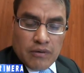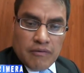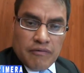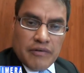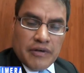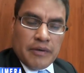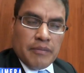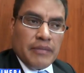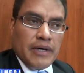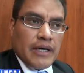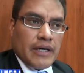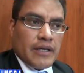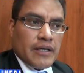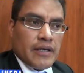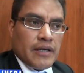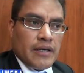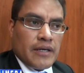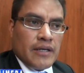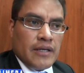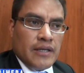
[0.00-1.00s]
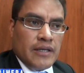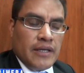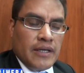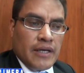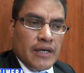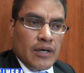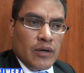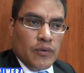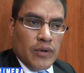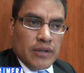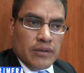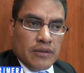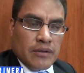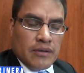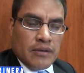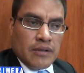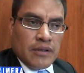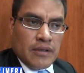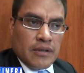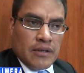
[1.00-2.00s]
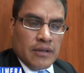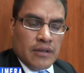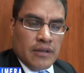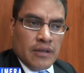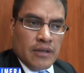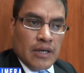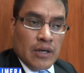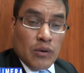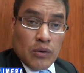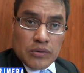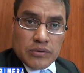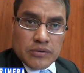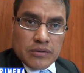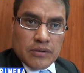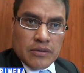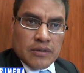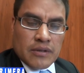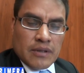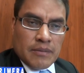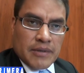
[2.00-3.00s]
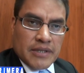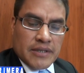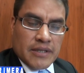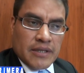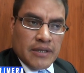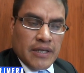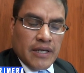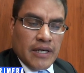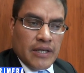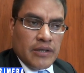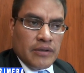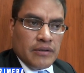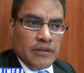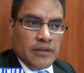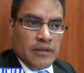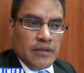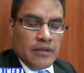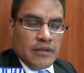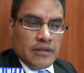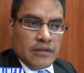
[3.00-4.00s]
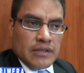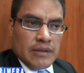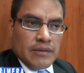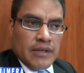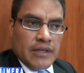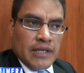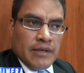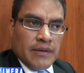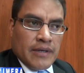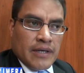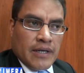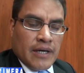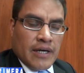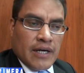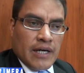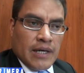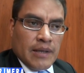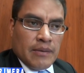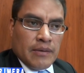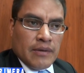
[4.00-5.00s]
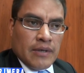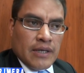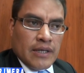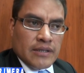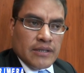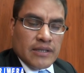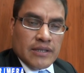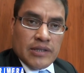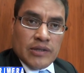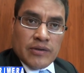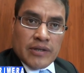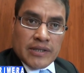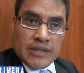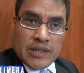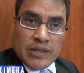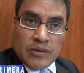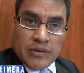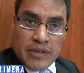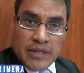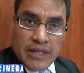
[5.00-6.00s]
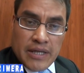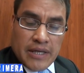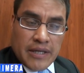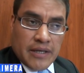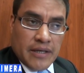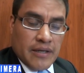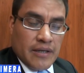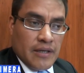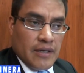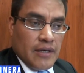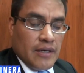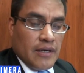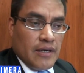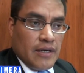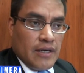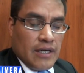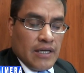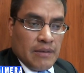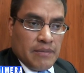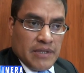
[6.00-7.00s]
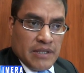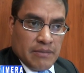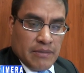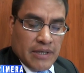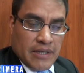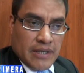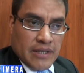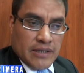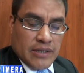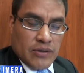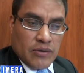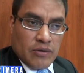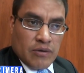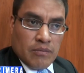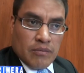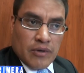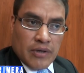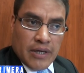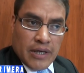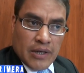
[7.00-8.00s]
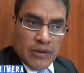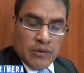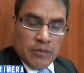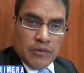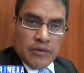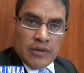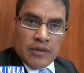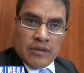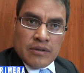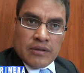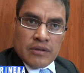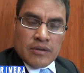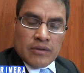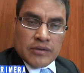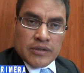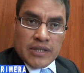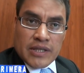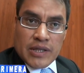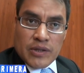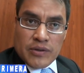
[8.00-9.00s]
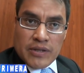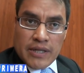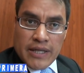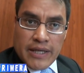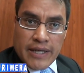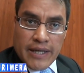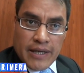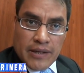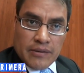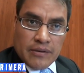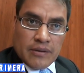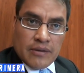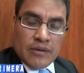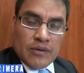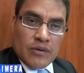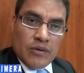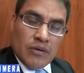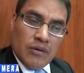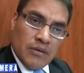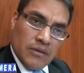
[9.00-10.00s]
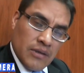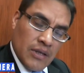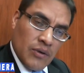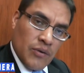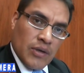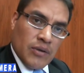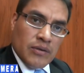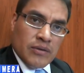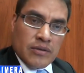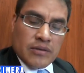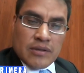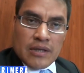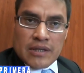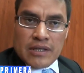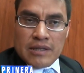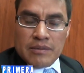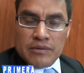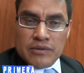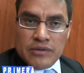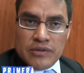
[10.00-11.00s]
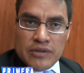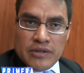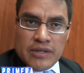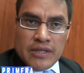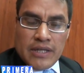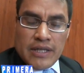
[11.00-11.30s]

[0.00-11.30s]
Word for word: confirmar que el día 4 de agosto del presente año se va a llevar a cabo la sesión extraordinaria la misma que ha sido convocado por el consejero delegado. De esta manera, el secretario